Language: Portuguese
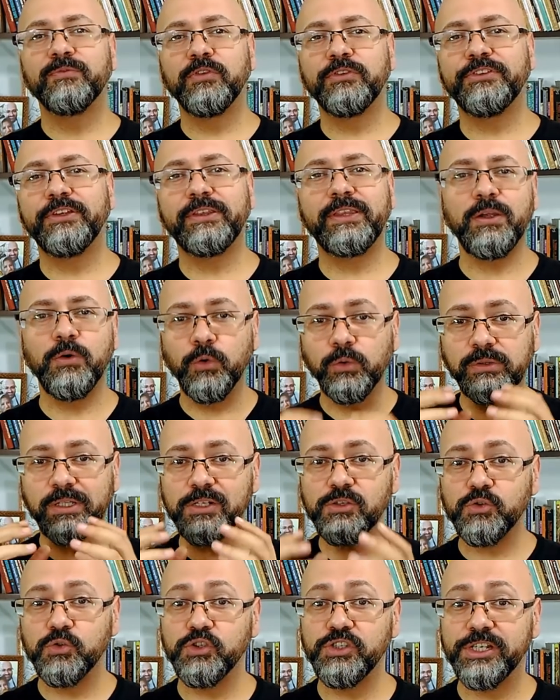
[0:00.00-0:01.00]
Você tem
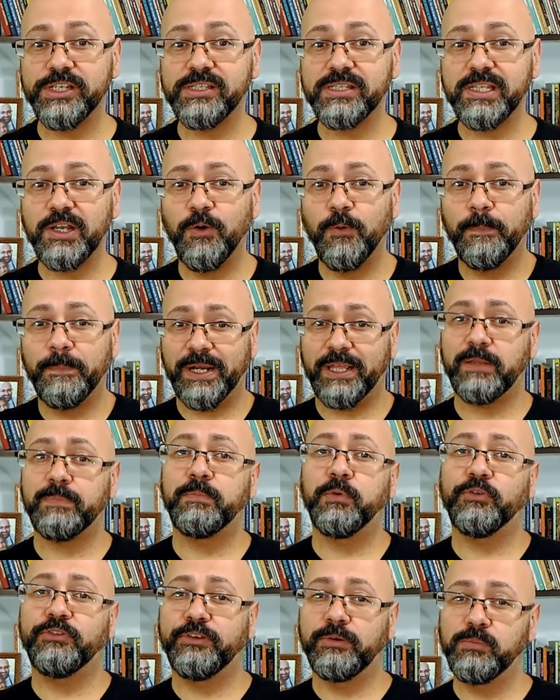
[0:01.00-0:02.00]
outra sugestão para que
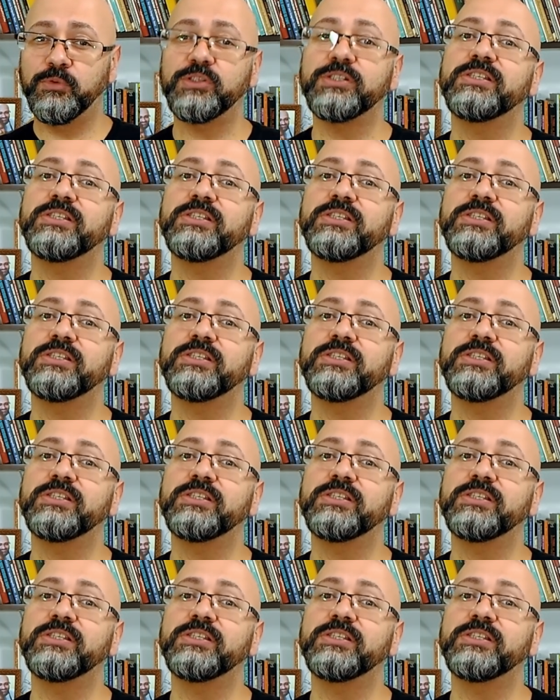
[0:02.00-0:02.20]
possamos